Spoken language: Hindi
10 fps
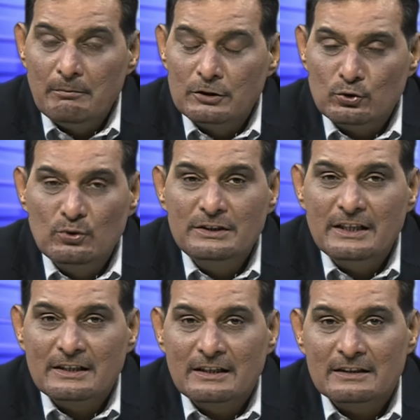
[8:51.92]
मशहूर
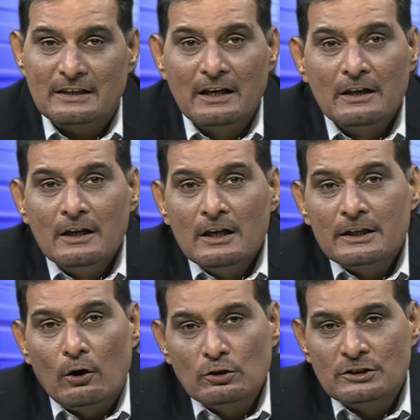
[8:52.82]
ये किया जाता
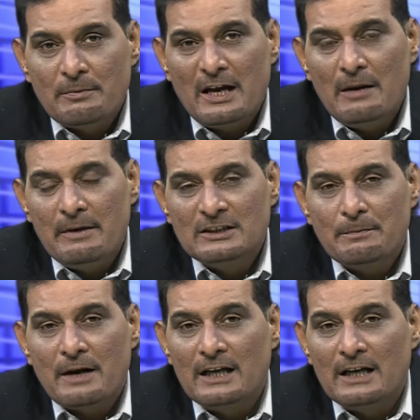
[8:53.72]
है कि उस ज़माने में जब